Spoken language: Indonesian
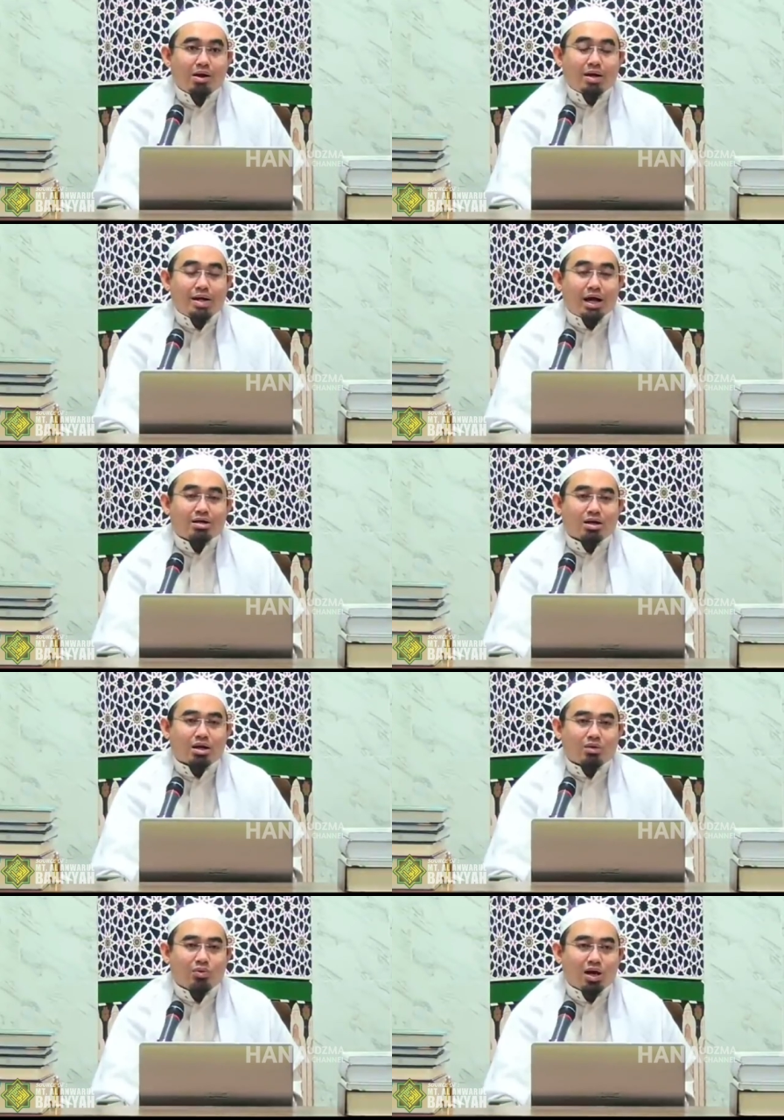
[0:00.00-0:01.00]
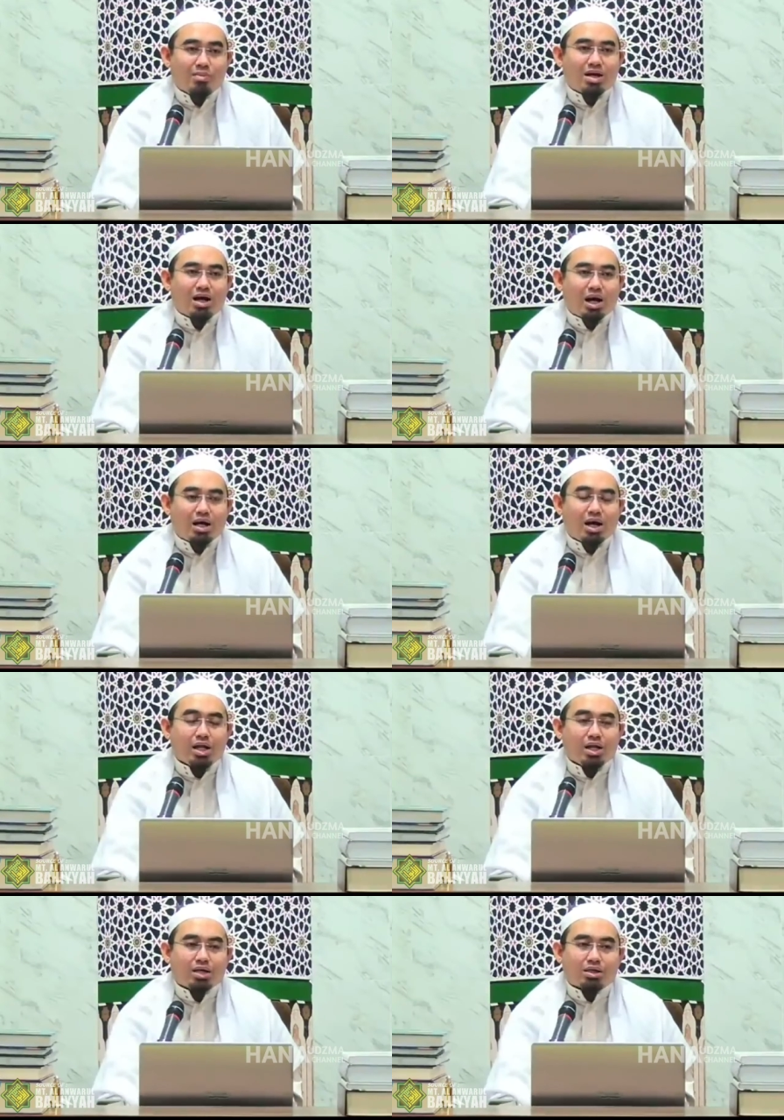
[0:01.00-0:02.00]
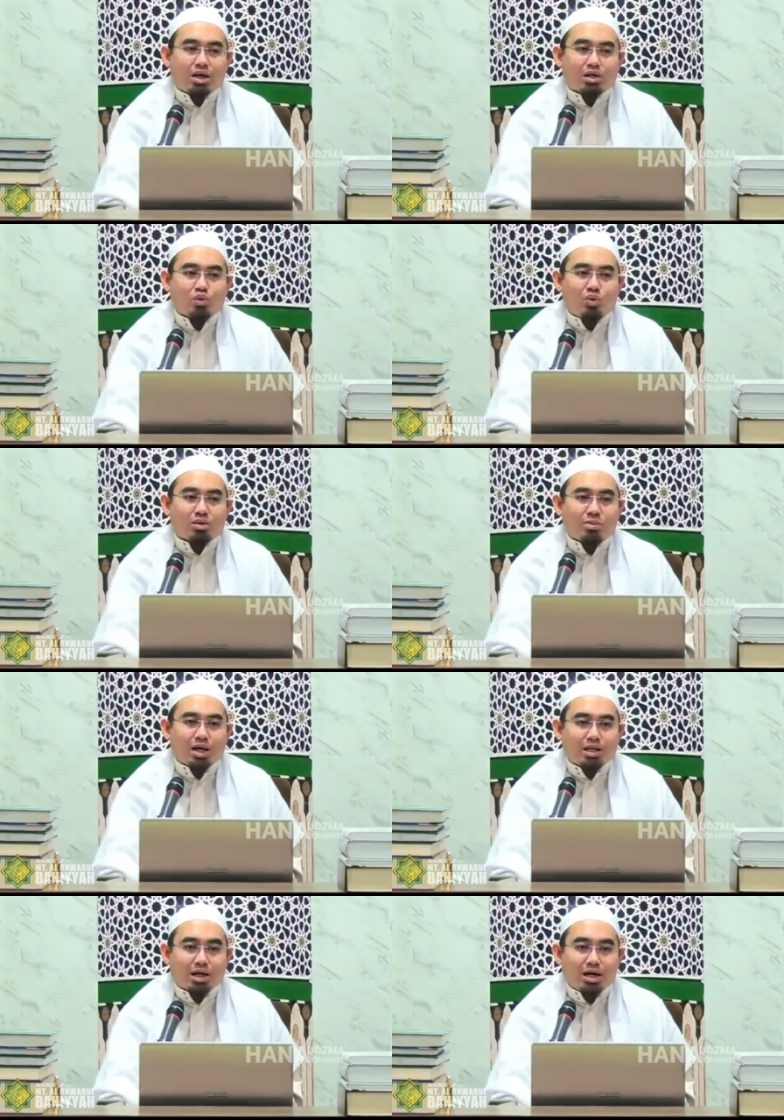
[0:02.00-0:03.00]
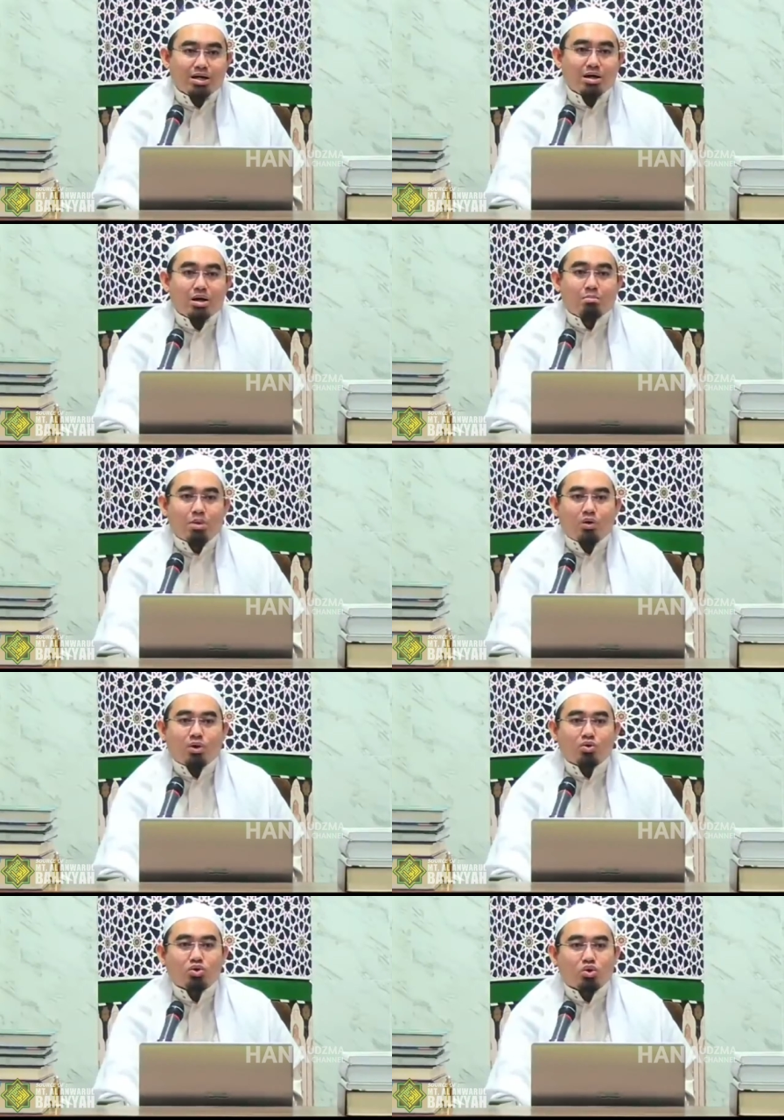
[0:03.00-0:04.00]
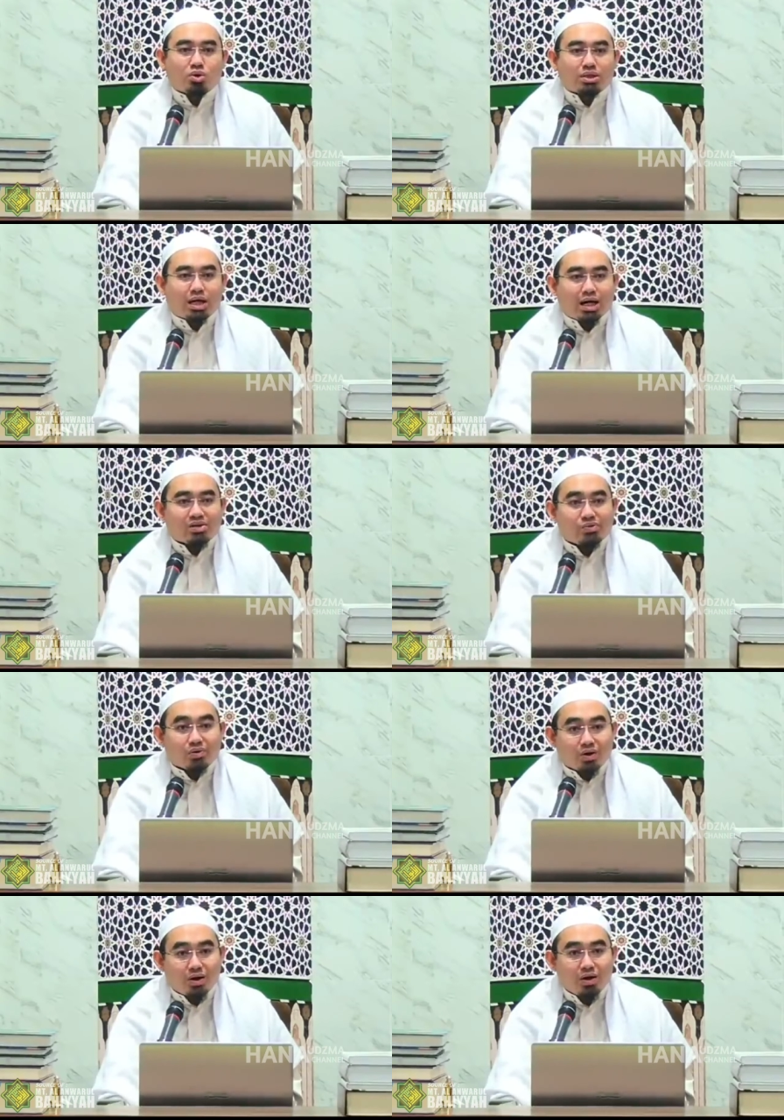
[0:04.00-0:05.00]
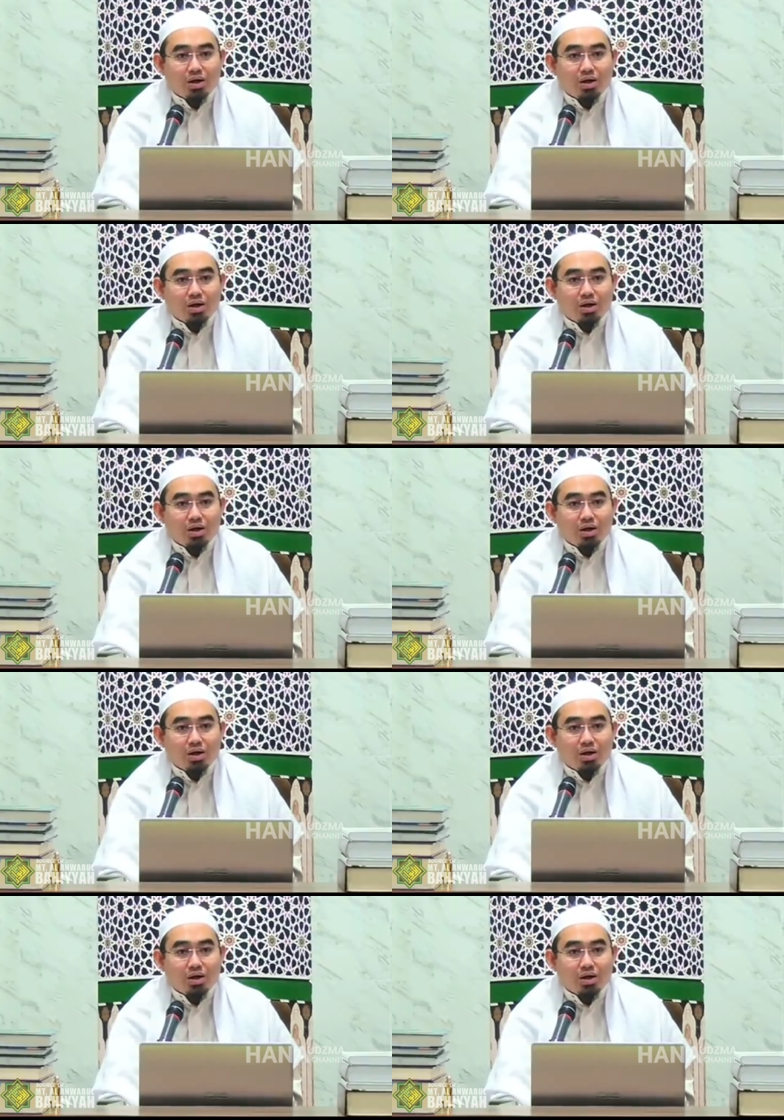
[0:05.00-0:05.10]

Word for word: di antara ulama dengan dalil yang sangat kuat mengatakan bahwa untuk zakat fitrah